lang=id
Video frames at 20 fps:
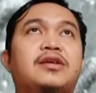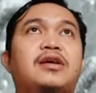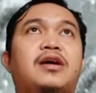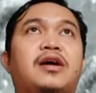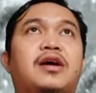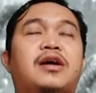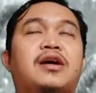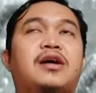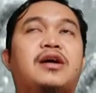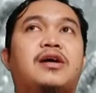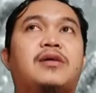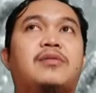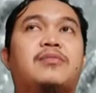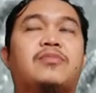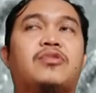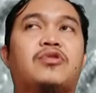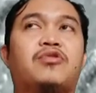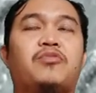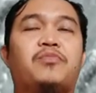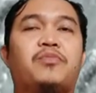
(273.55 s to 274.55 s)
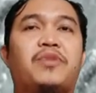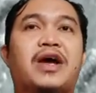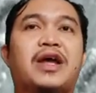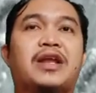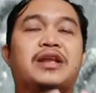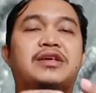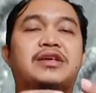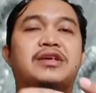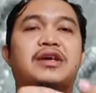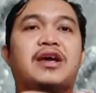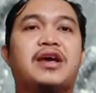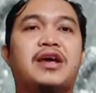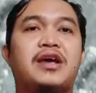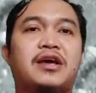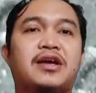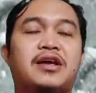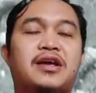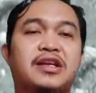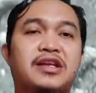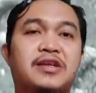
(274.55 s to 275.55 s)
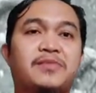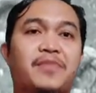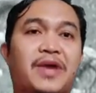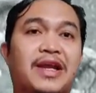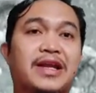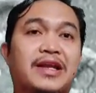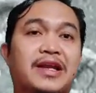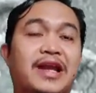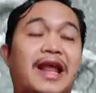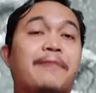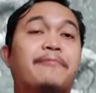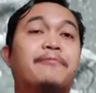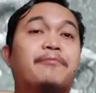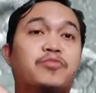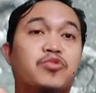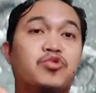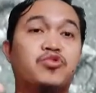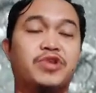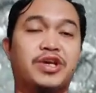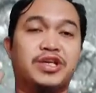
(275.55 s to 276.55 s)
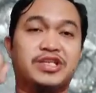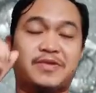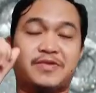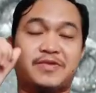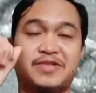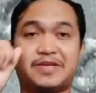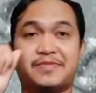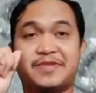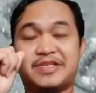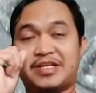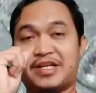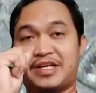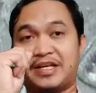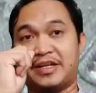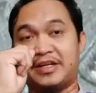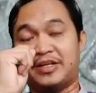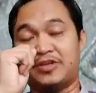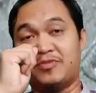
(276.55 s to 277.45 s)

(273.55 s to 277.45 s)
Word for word: Uh, berupa dia kedipan lampu ya sahabat-sahabat sekalian.